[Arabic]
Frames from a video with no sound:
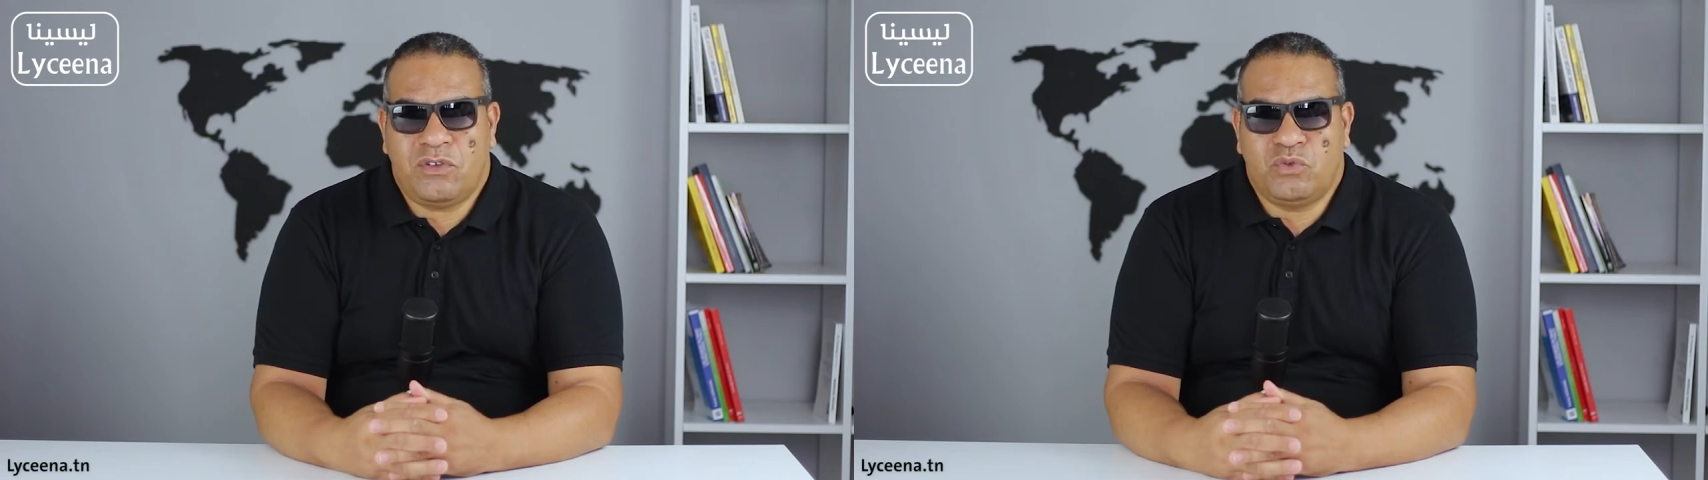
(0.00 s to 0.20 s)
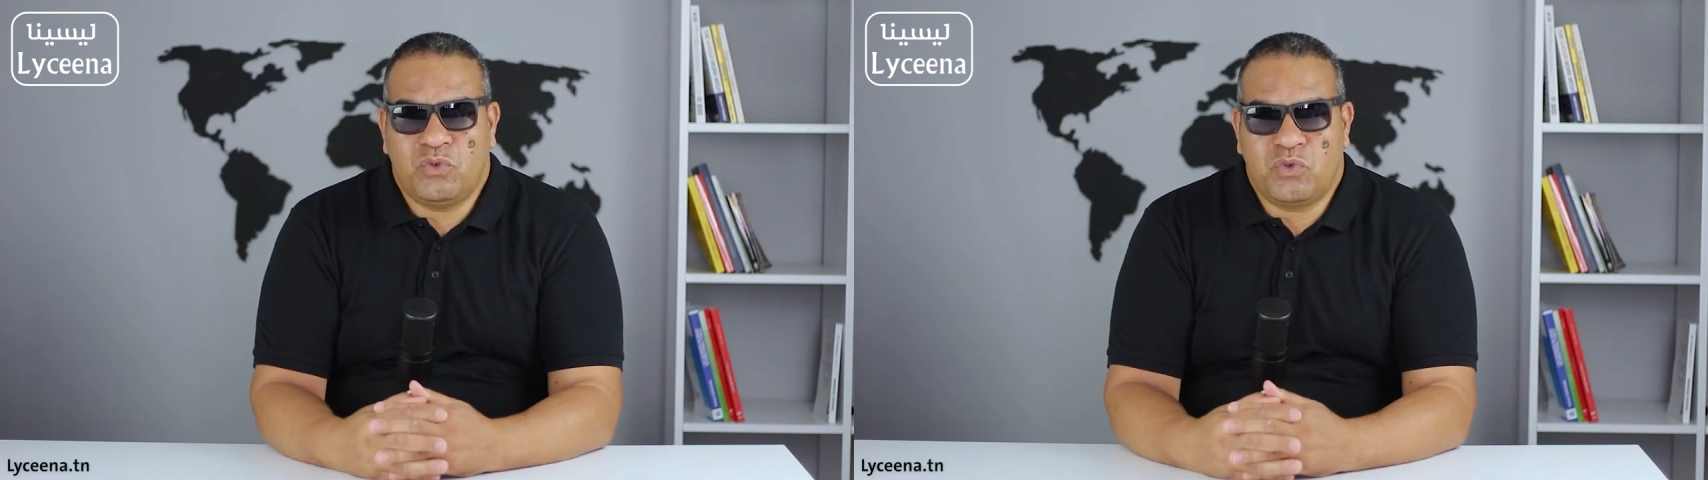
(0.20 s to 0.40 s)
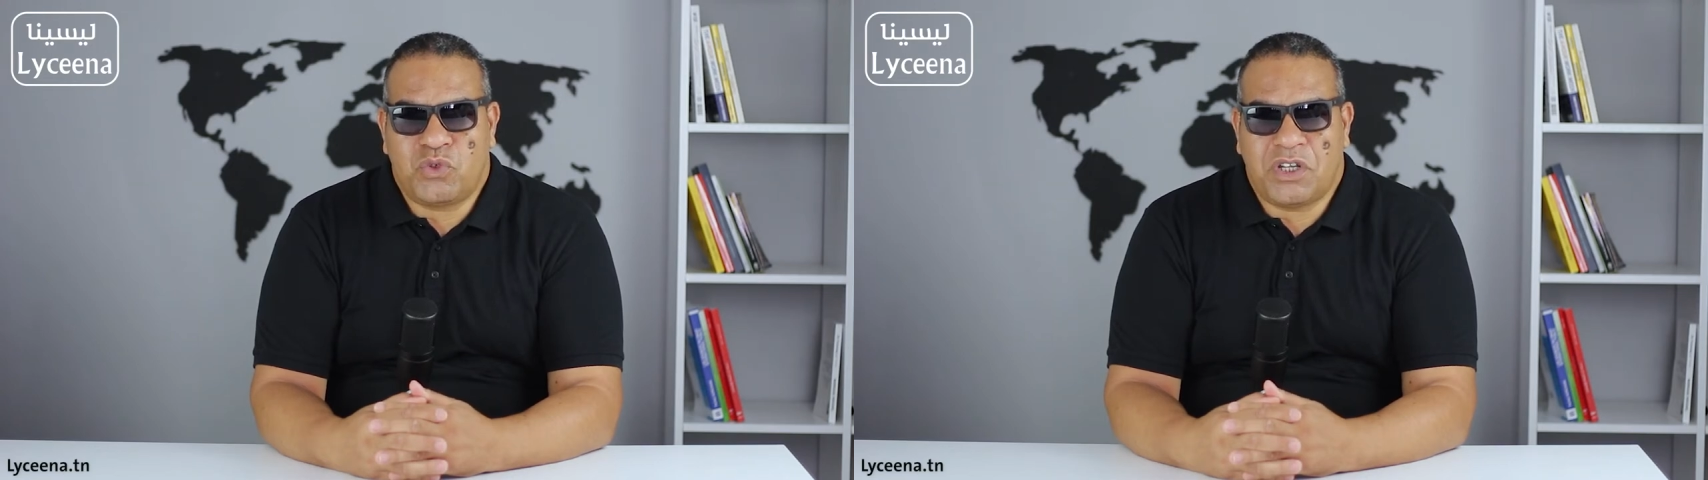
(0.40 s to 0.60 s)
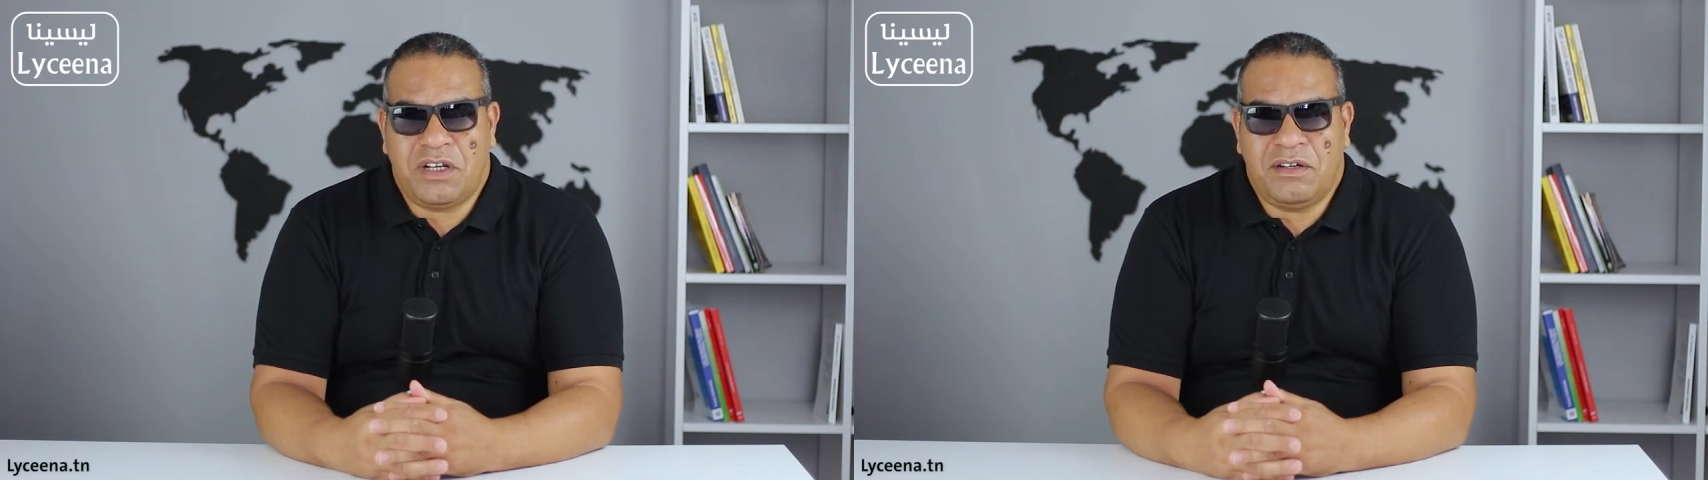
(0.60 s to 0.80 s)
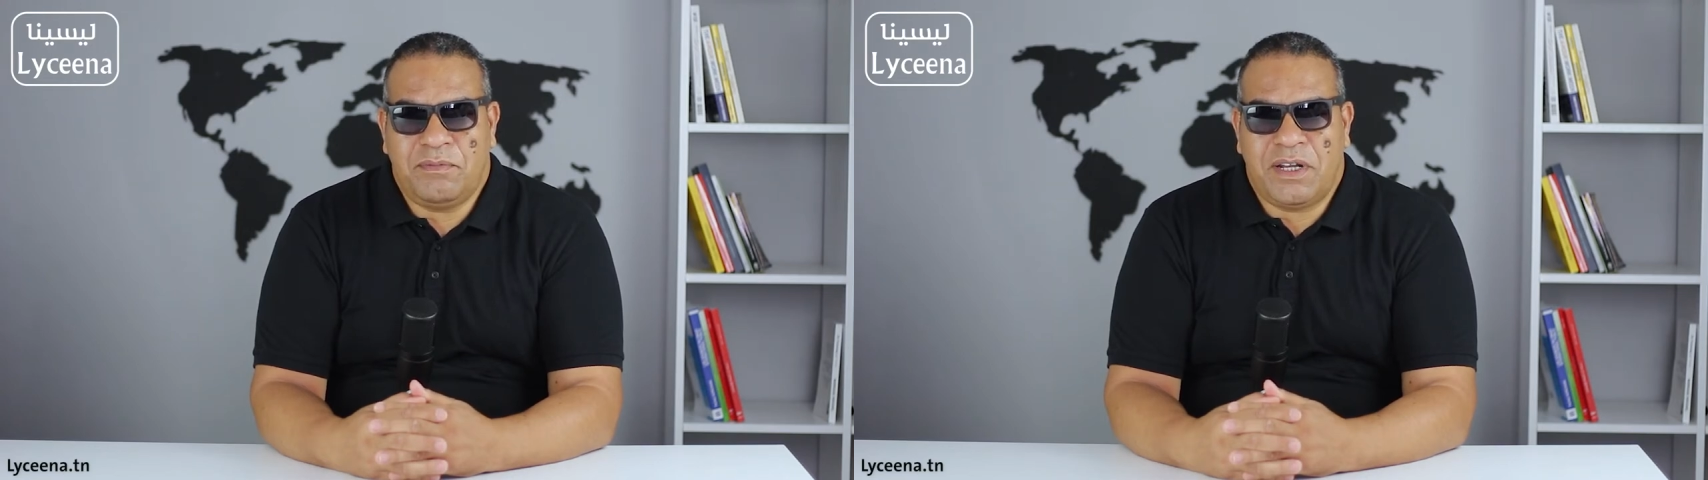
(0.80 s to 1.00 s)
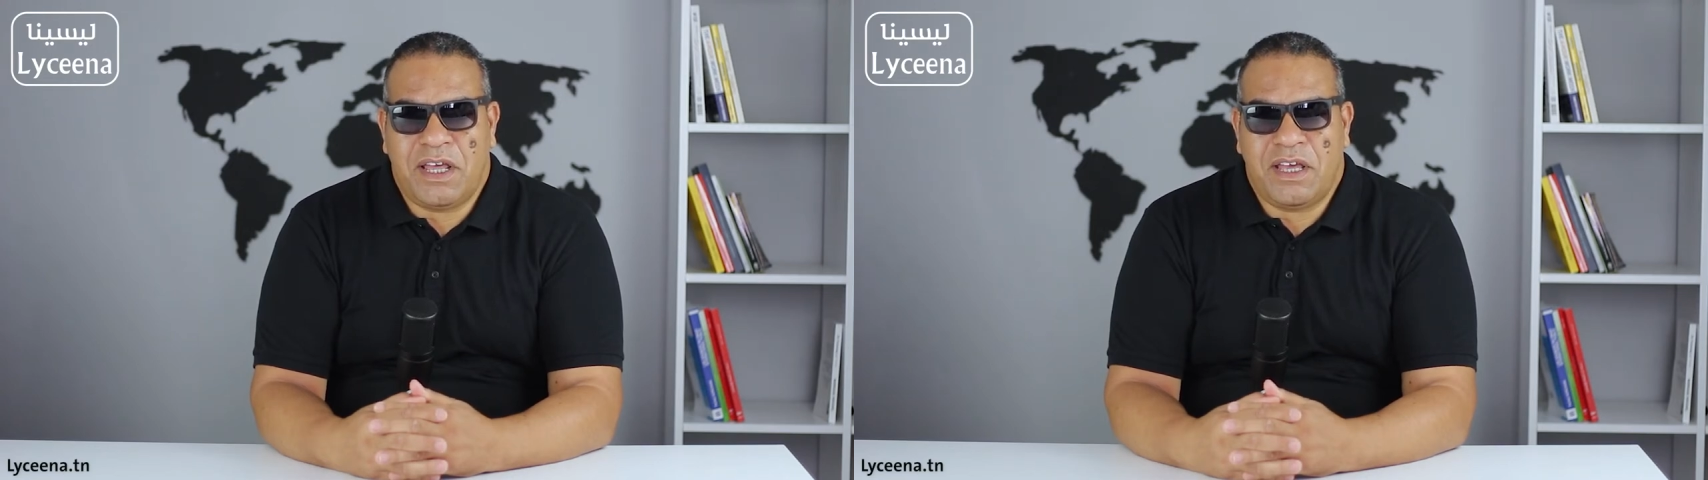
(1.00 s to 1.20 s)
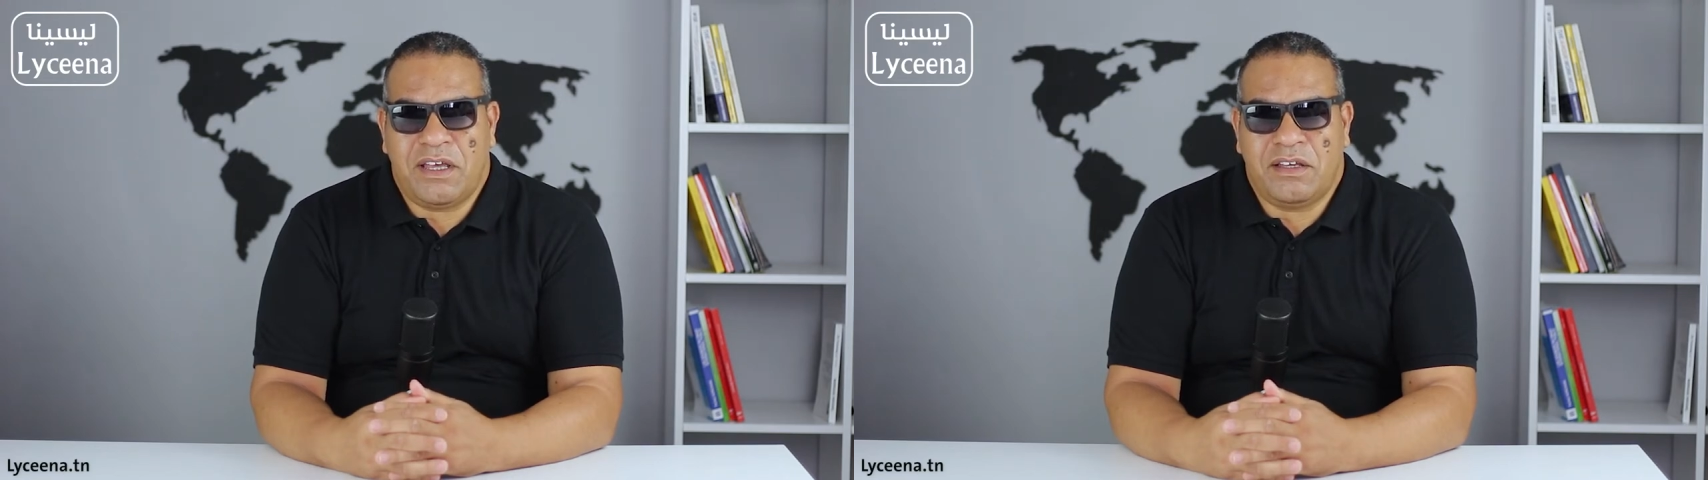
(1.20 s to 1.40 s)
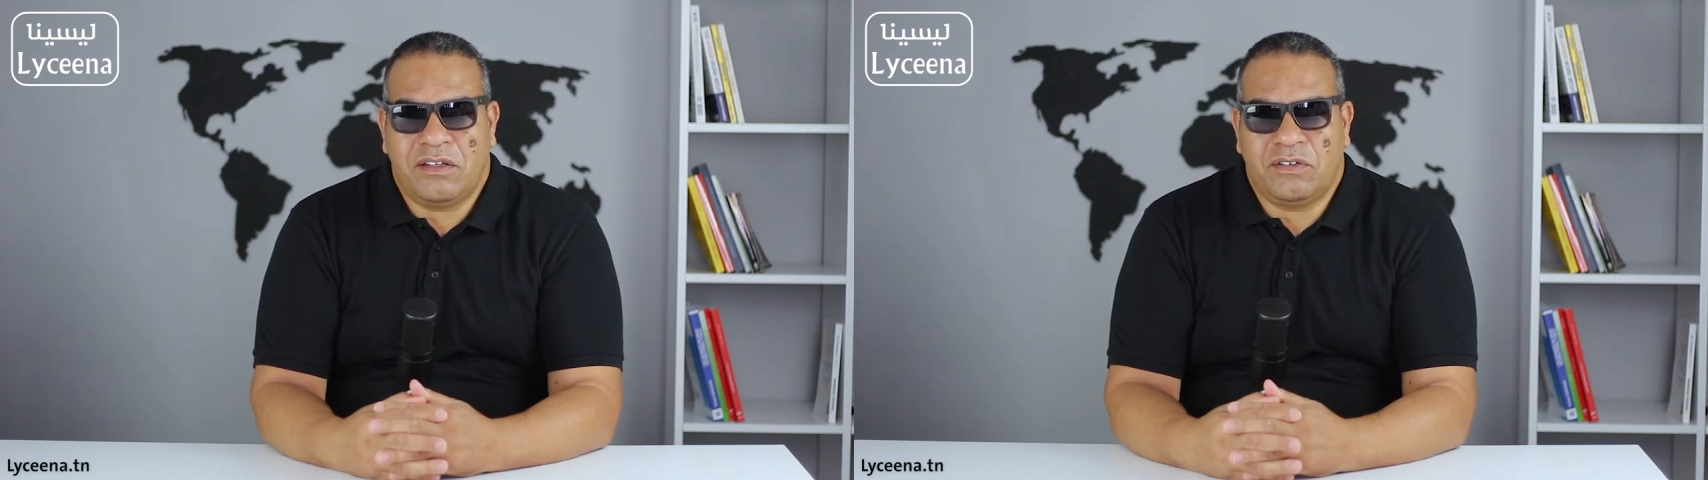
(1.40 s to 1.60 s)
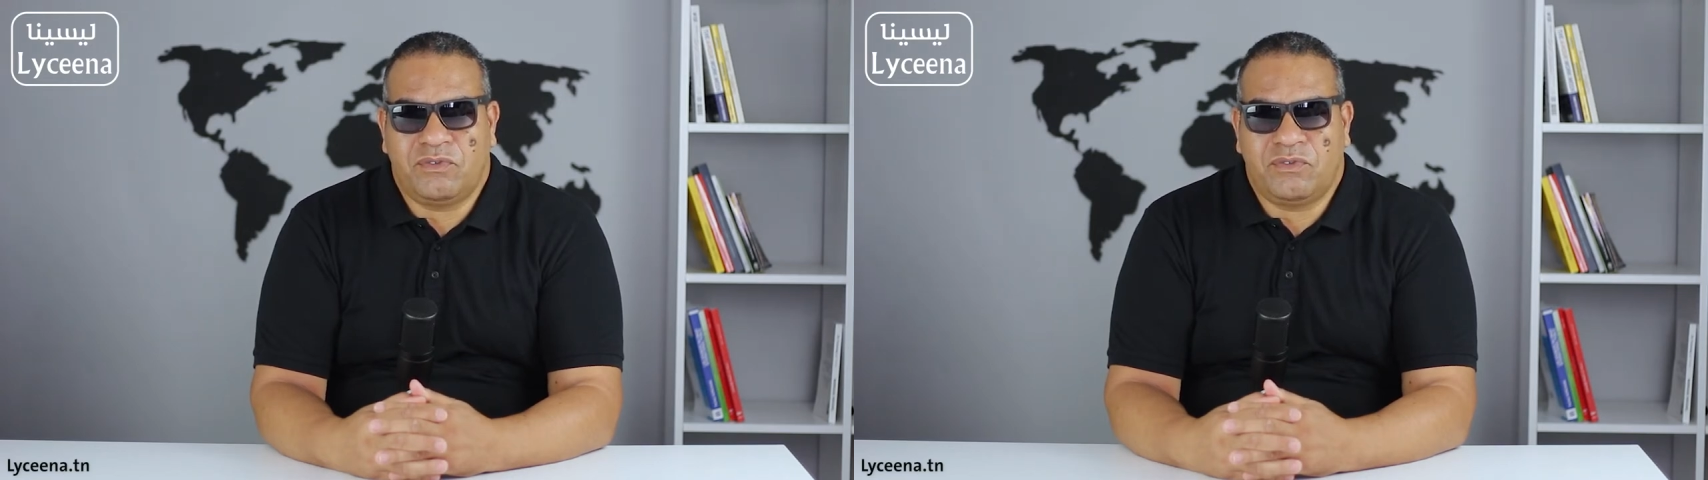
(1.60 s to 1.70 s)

دروسا منها